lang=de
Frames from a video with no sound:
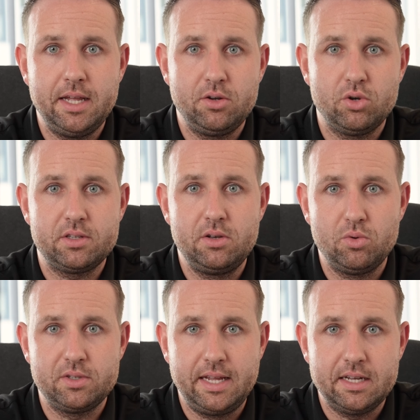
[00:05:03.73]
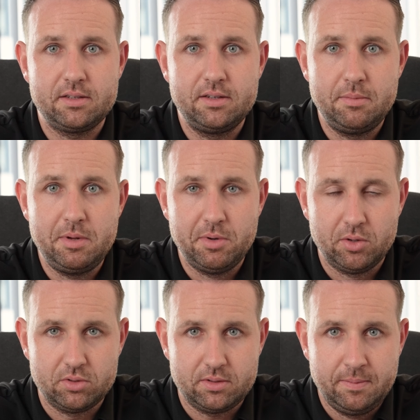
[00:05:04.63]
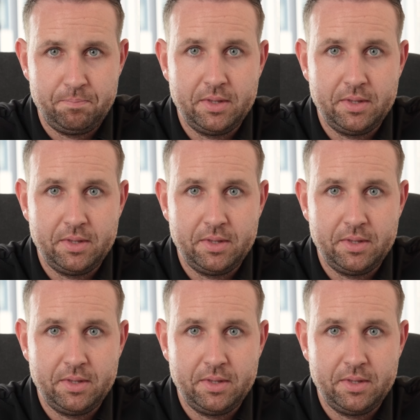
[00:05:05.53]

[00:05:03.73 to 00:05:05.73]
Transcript: einen kostenlosen ersten Termin mit uns.